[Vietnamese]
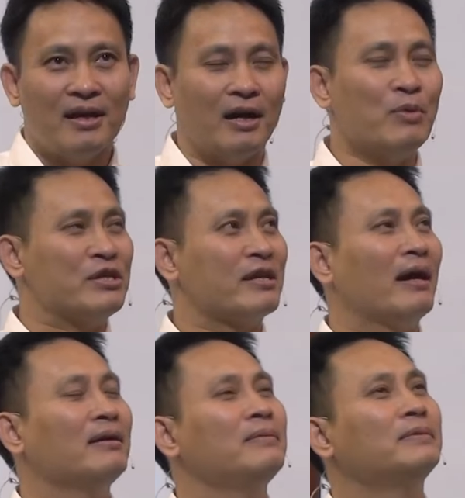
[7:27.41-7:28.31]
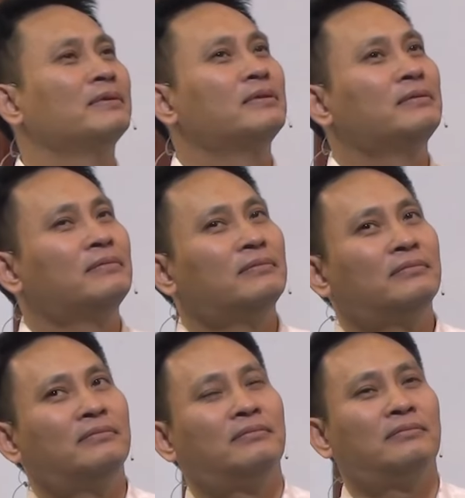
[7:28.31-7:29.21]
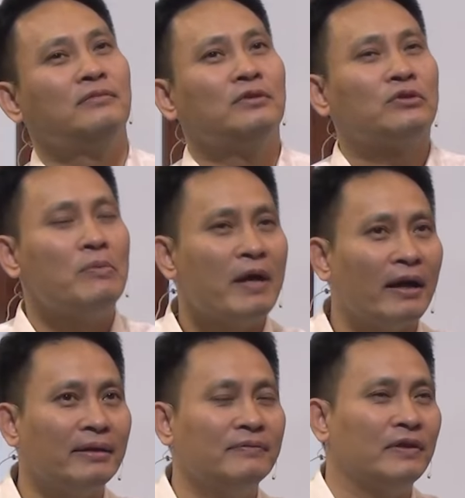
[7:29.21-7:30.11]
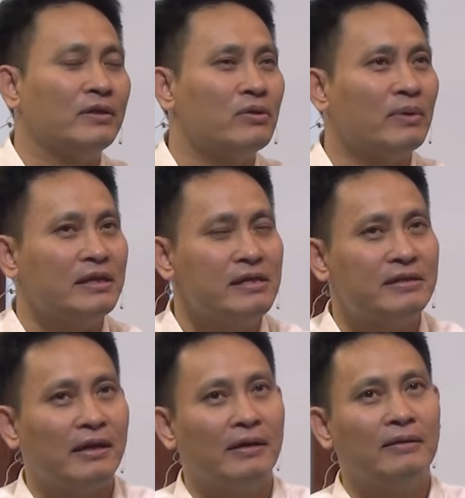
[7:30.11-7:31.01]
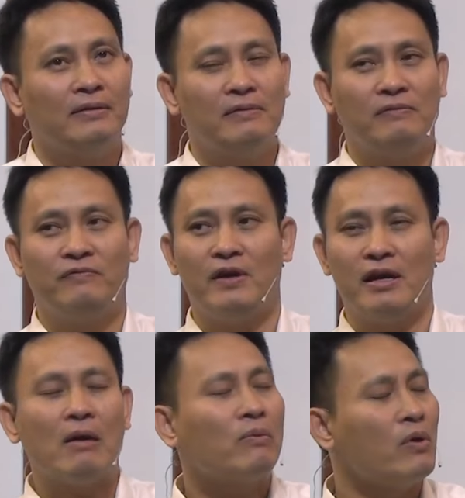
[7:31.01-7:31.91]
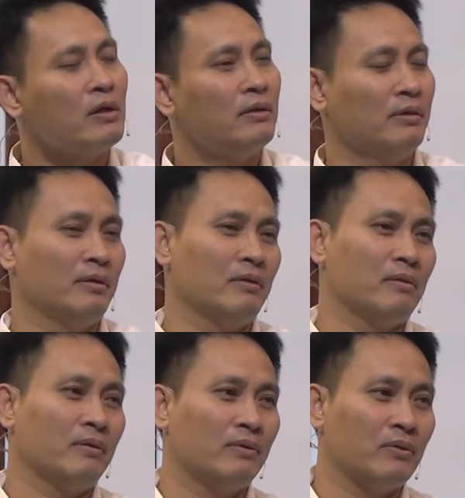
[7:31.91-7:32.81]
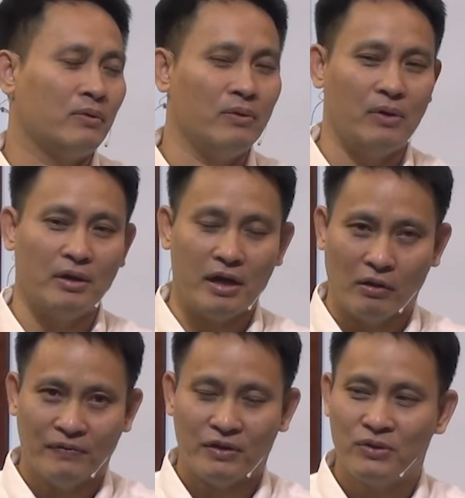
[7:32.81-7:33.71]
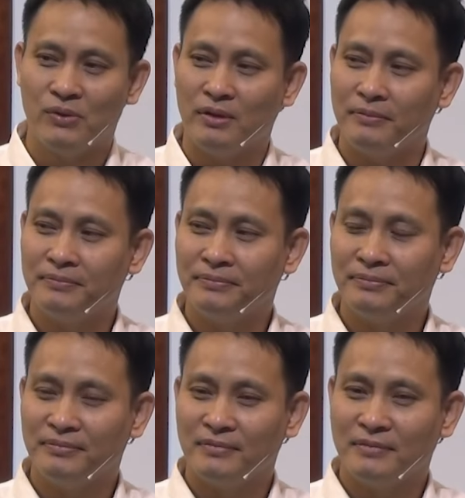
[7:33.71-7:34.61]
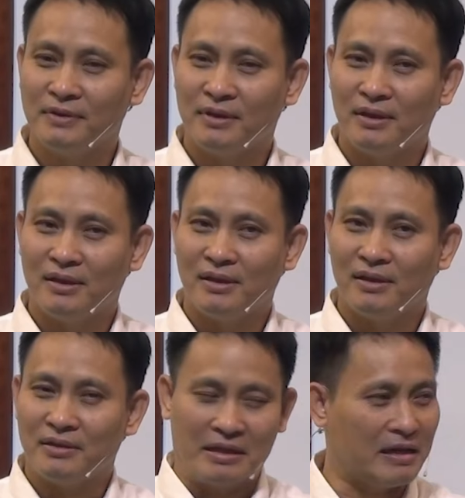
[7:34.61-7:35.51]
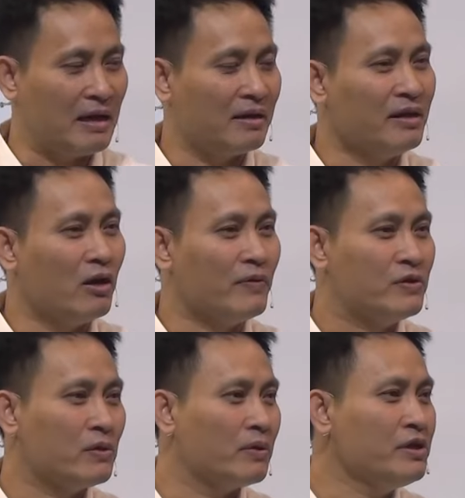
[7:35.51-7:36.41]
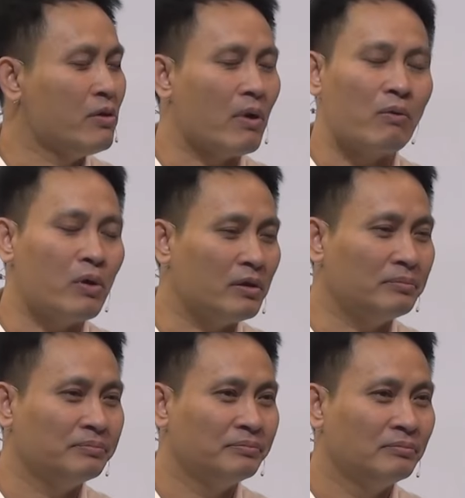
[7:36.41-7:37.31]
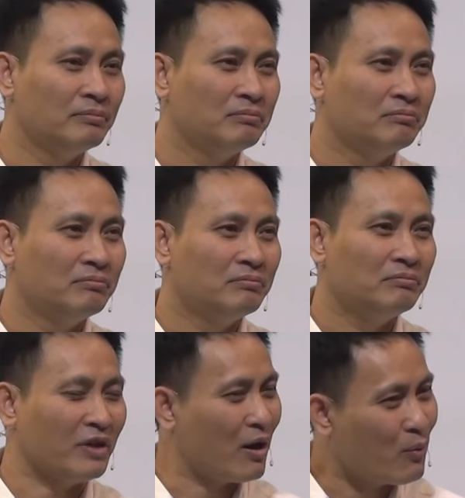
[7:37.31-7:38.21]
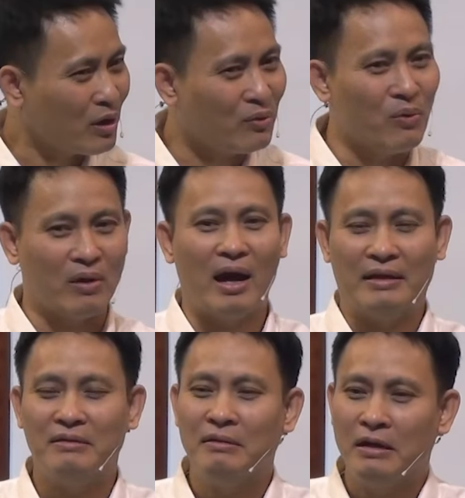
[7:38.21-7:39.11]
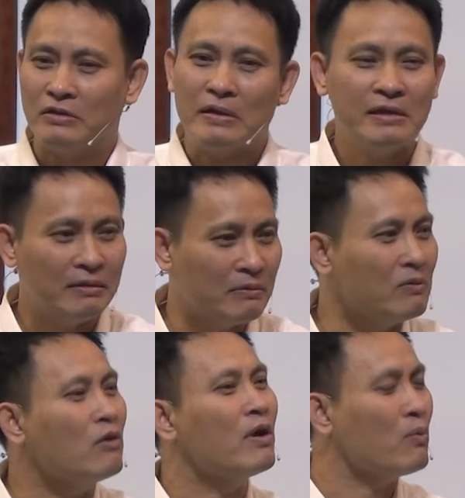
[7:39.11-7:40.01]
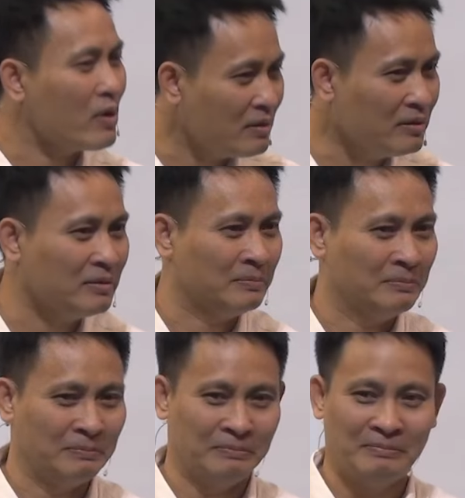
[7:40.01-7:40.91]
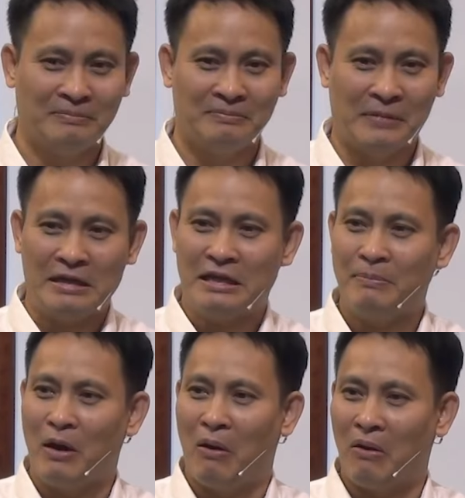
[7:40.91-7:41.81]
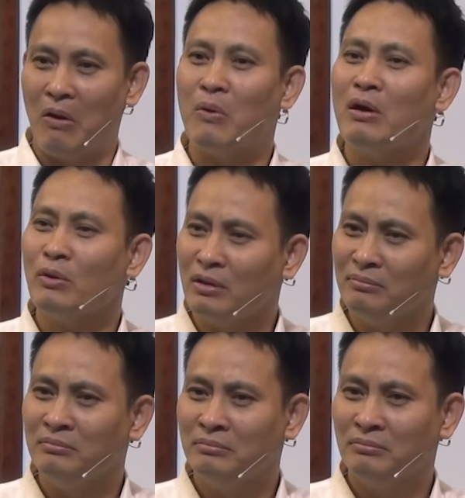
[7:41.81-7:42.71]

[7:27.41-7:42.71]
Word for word: à, buổi sáng ờ, cô mỹ hạnh vợ tôi cũng đã chia sẻ về góc khuất của người hầu việc chúa thực ra người hầu việc chúa có nhiều góc khuất lắm mà khóc quất của cả những người doanh nhân cũng có khóc quất nữa anh chị em bảo họ có khóc quất không